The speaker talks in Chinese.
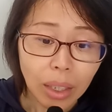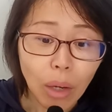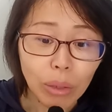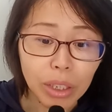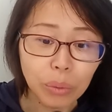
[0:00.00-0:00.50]

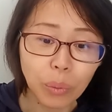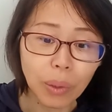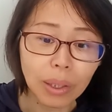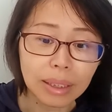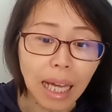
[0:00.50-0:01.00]
高丽
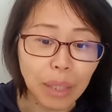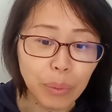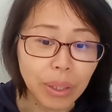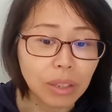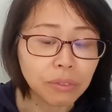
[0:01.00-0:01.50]
国大
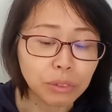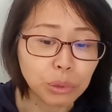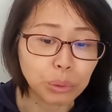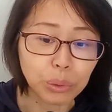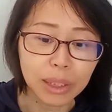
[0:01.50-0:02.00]
元的附
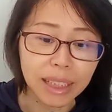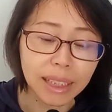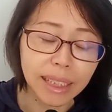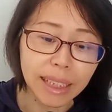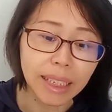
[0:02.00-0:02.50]
属国
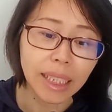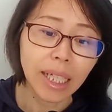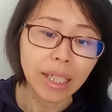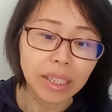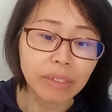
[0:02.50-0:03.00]
之一，
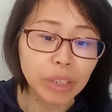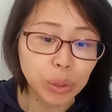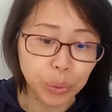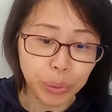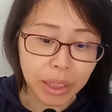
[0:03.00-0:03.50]
因为
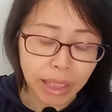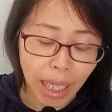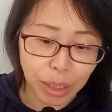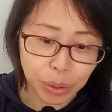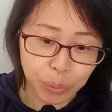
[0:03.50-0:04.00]
属于
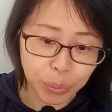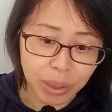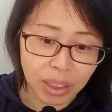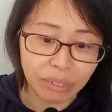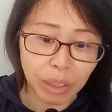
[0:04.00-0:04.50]
下属，
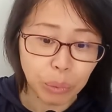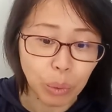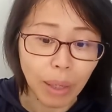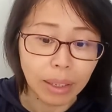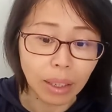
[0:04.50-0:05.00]
身为
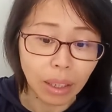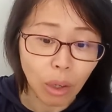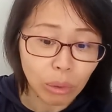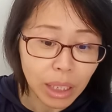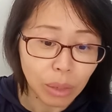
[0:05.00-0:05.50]
国王的
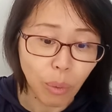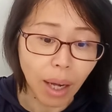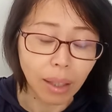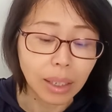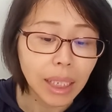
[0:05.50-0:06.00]
高丽
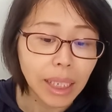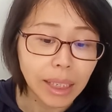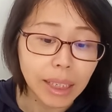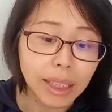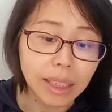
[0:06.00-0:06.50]
王
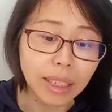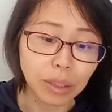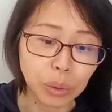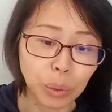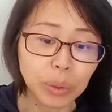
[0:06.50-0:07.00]
一直
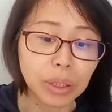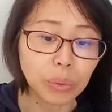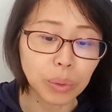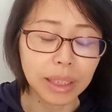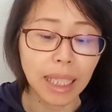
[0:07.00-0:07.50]
想重
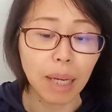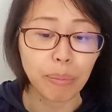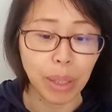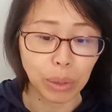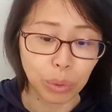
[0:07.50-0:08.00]
振国家，
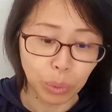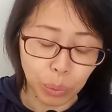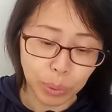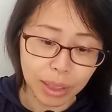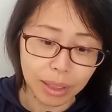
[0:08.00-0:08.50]
摆脱
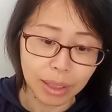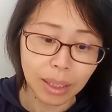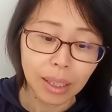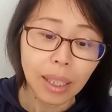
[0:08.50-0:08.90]
控制。